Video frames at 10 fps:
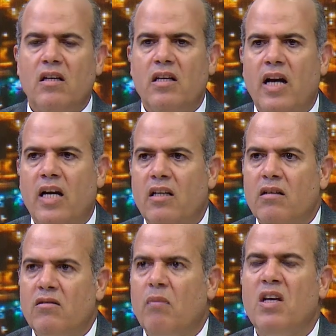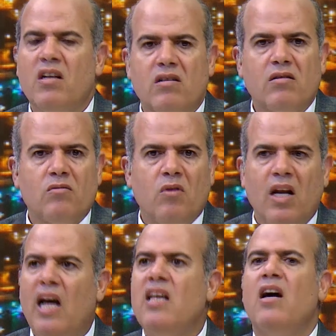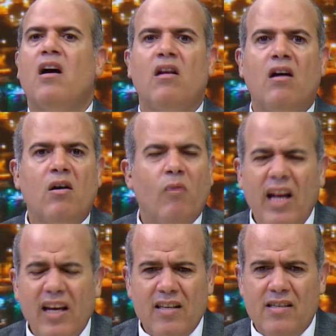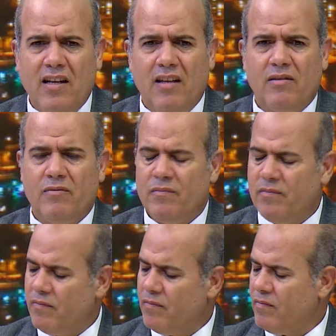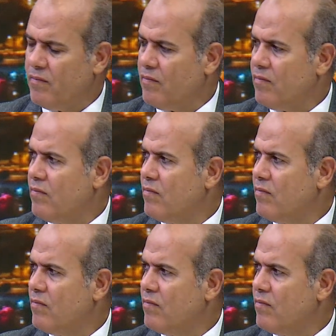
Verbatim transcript: يعني ضمير ولا أي أخلاق ولا أي إنسانية عشان كده